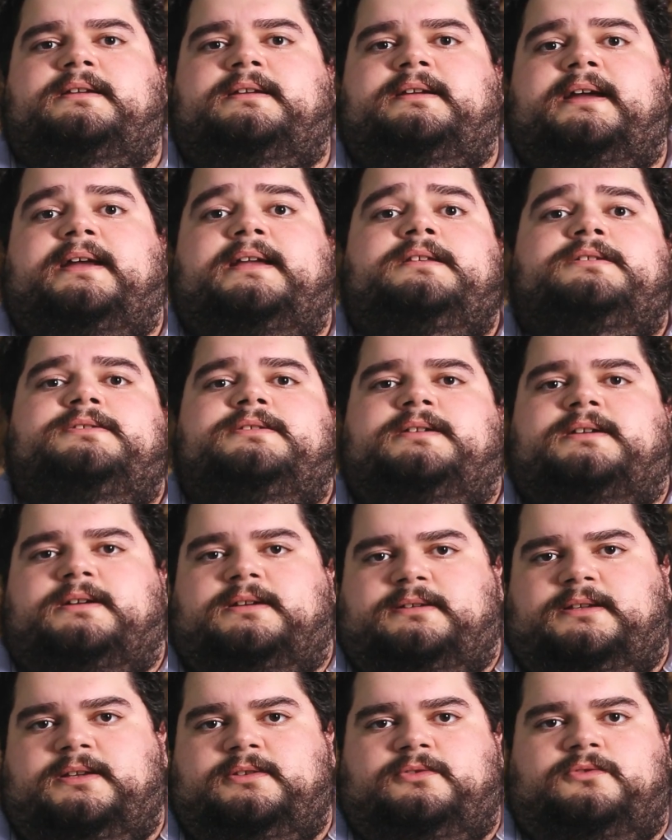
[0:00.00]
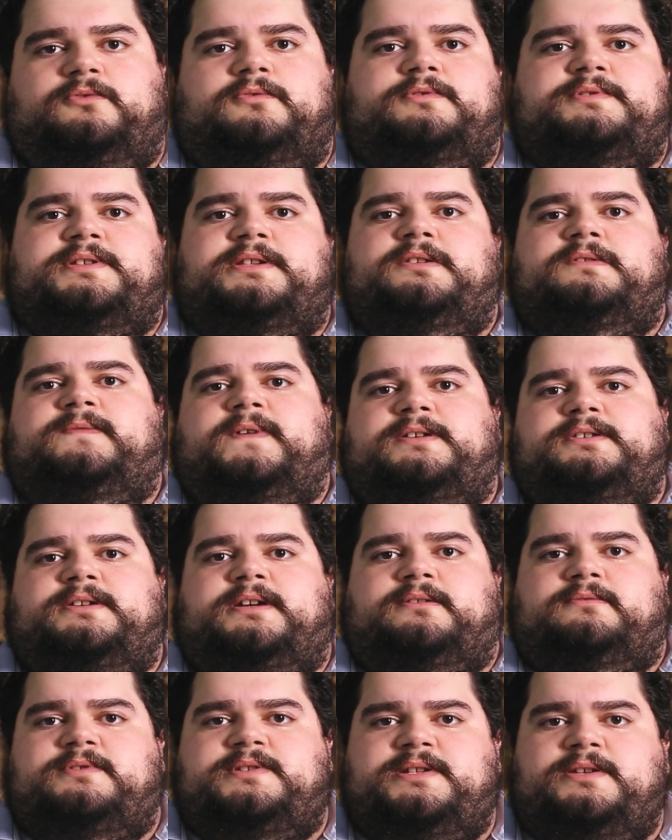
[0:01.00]
crítica né, do Concílio
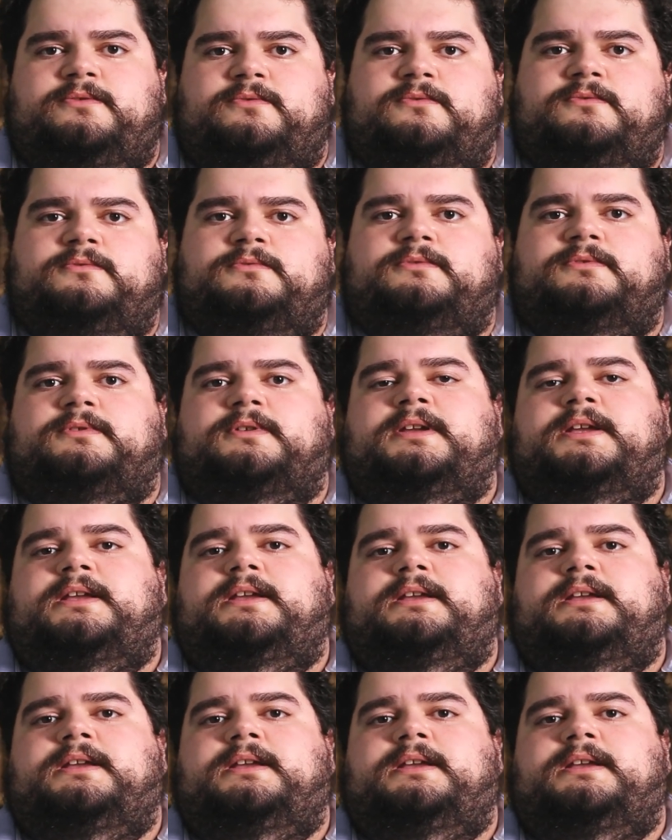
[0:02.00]
Vaticano II